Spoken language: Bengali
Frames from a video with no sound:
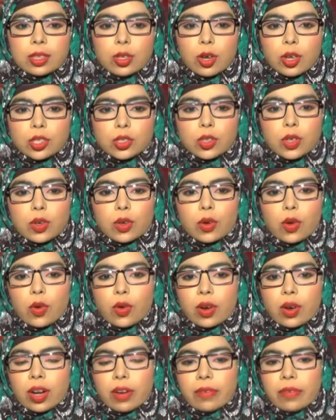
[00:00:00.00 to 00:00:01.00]
দর্শক
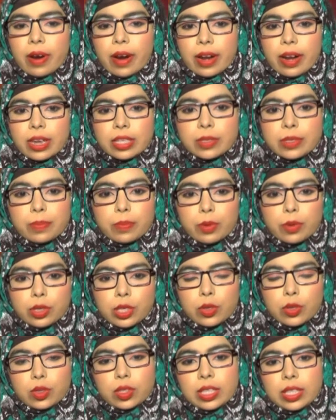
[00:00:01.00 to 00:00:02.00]
করোনা ভাইরাস
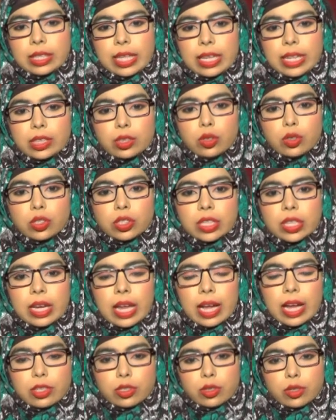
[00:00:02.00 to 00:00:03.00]
প্রতিরোধে দায়িত্বশীল
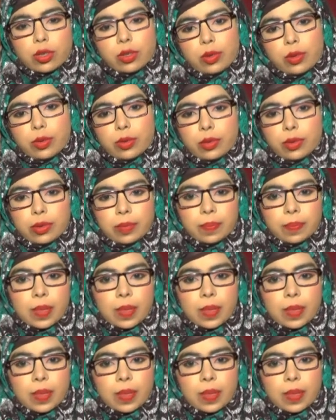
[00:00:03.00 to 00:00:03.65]
আচরণ করুন